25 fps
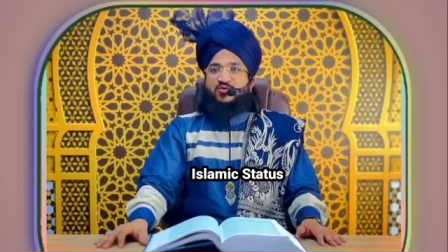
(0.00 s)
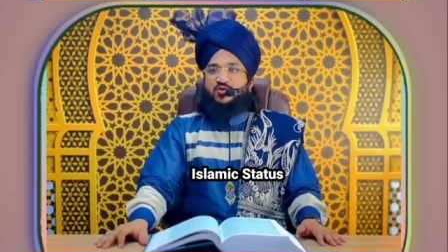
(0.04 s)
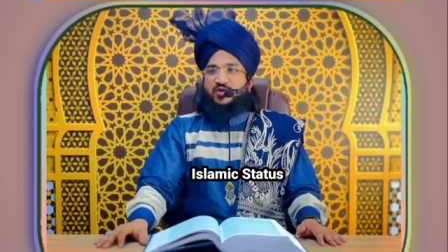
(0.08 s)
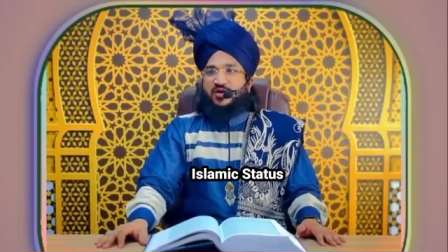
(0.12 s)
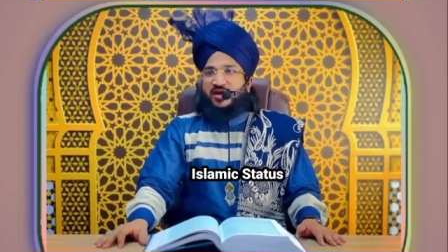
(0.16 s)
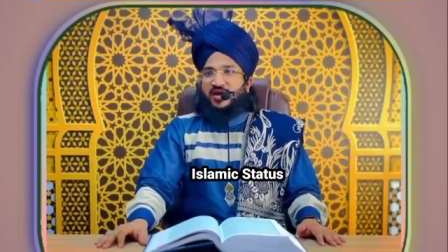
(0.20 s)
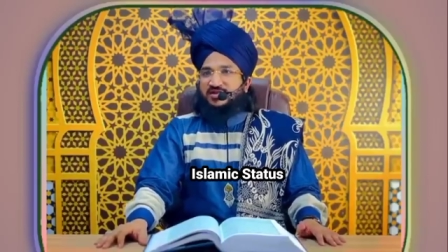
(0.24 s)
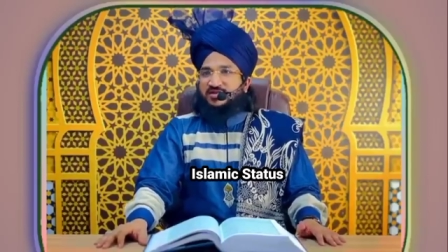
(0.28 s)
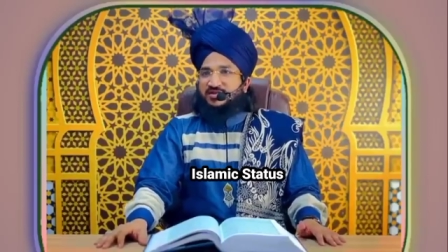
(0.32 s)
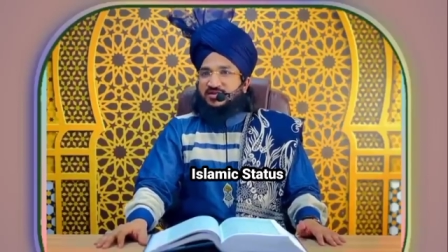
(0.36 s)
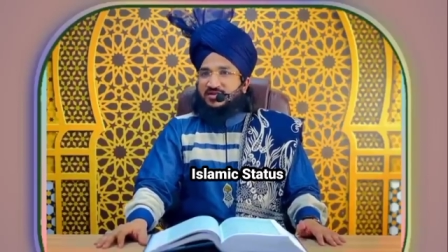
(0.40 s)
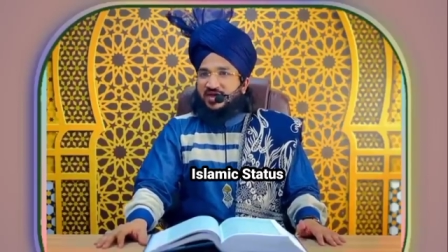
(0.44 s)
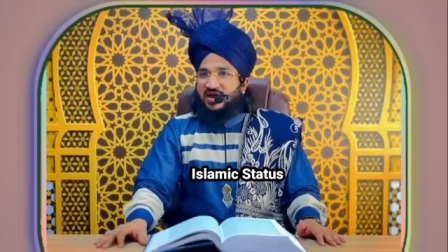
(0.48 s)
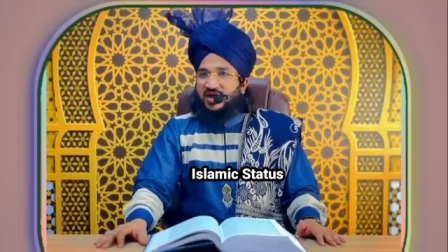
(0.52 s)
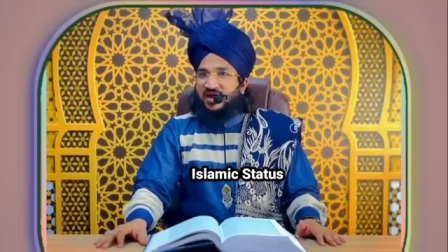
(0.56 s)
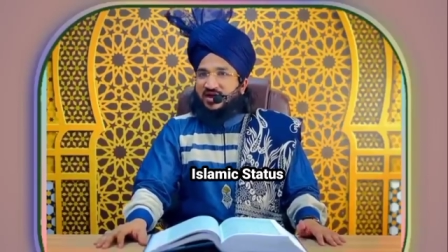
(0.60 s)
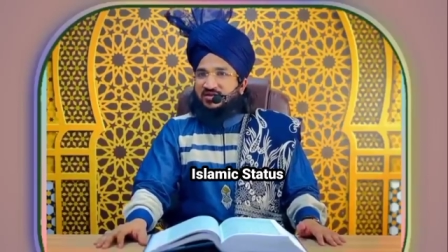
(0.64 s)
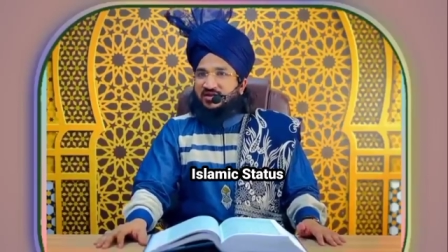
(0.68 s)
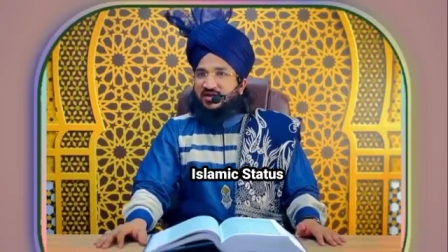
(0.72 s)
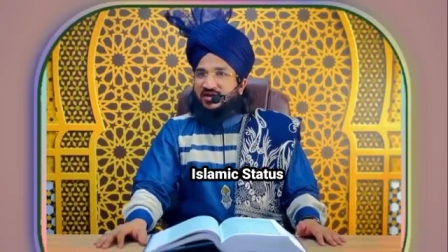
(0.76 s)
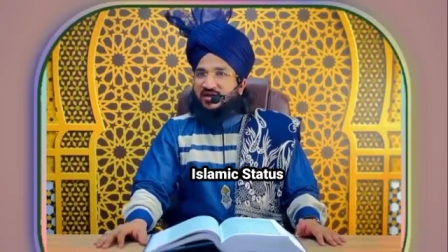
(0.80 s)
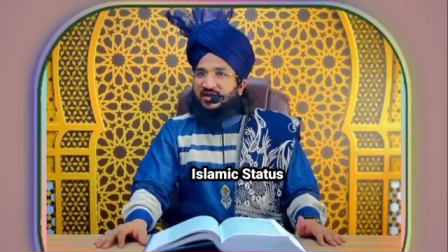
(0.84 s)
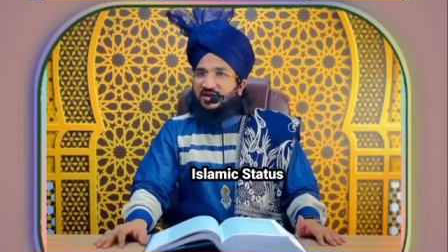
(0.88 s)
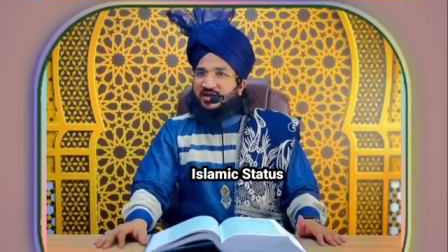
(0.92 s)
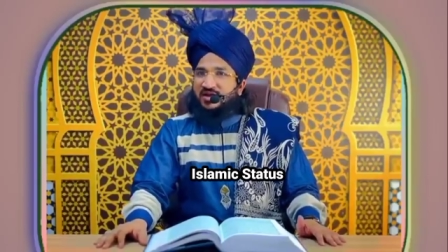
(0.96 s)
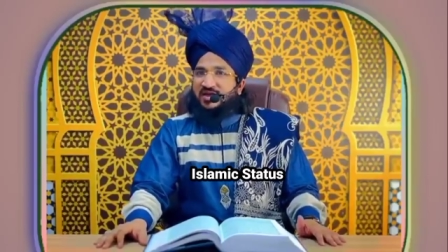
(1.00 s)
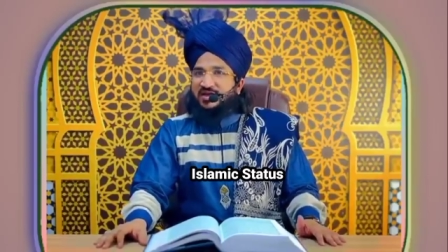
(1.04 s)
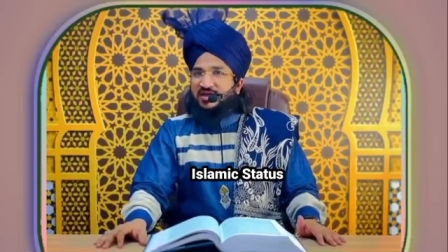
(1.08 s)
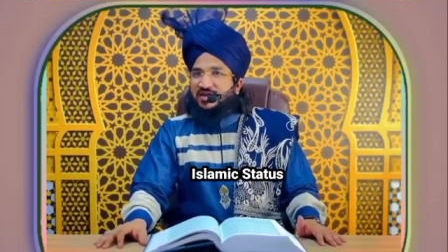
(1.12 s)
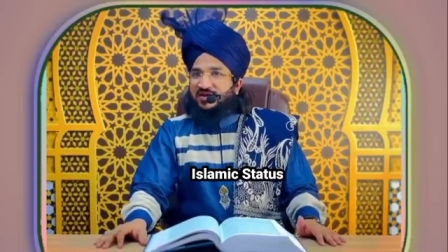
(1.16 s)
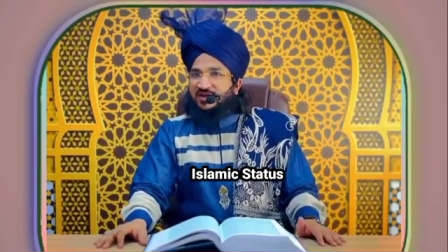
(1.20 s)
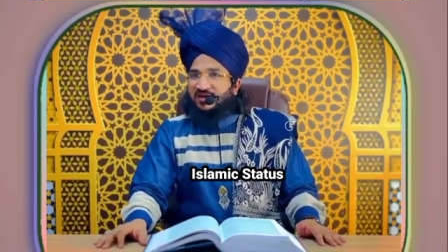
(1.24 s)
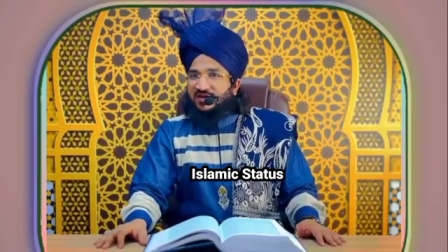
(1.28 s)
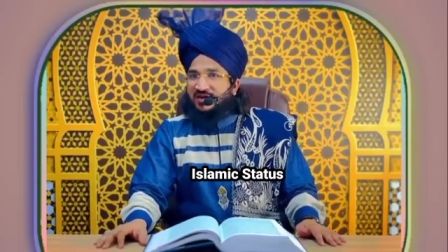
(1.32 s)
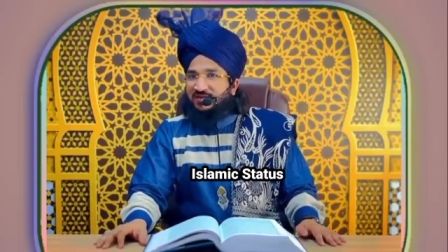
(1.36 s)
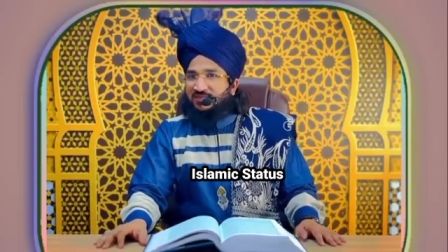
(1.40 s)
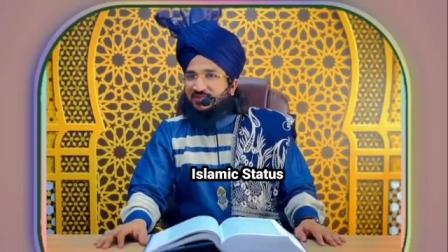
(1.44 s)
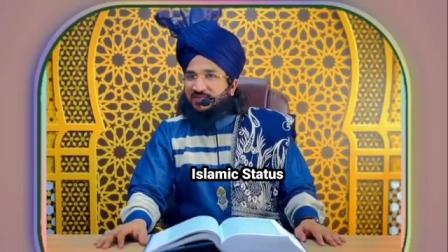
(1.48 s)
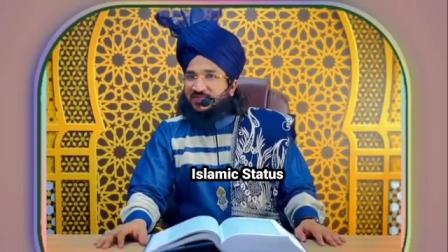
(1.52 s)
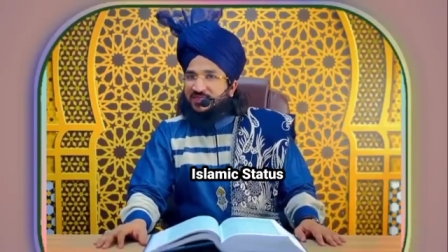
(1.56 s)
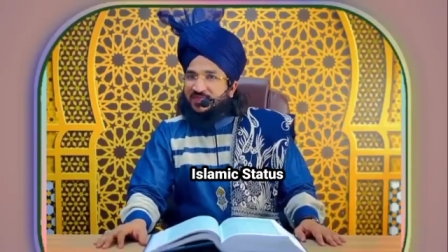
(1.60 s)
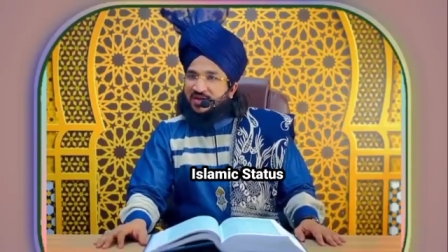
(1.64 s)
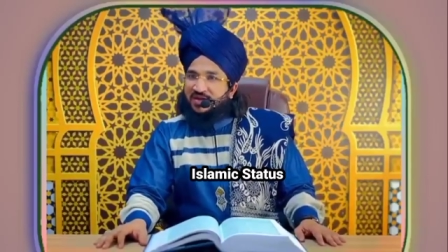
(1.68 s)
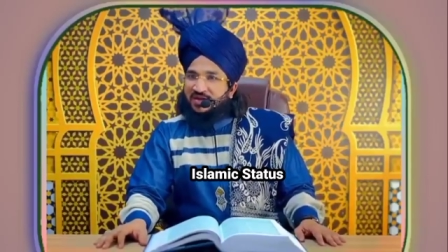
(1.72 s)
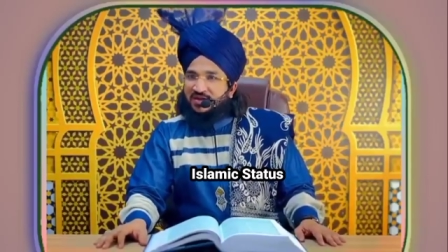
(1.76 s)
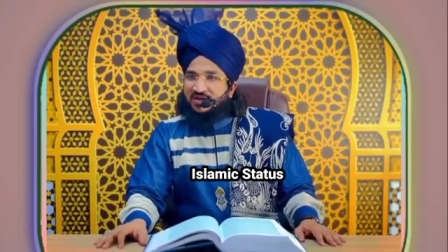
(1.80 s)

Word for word: होगा इंसान लेकिन कब